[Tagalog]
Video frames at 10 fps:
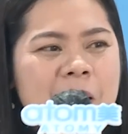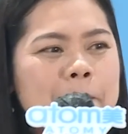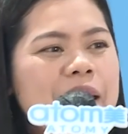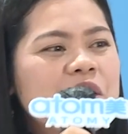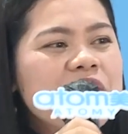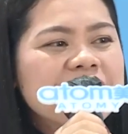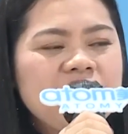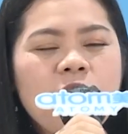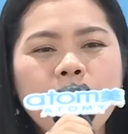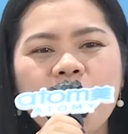Pero
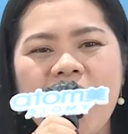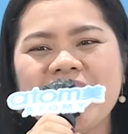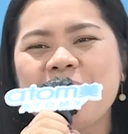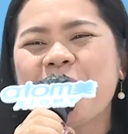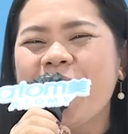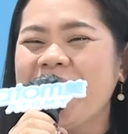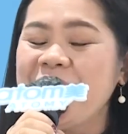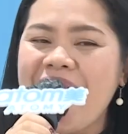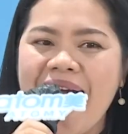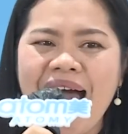nagsiupuan na po kayo
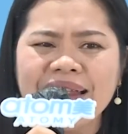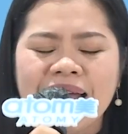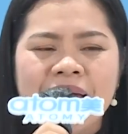lahat.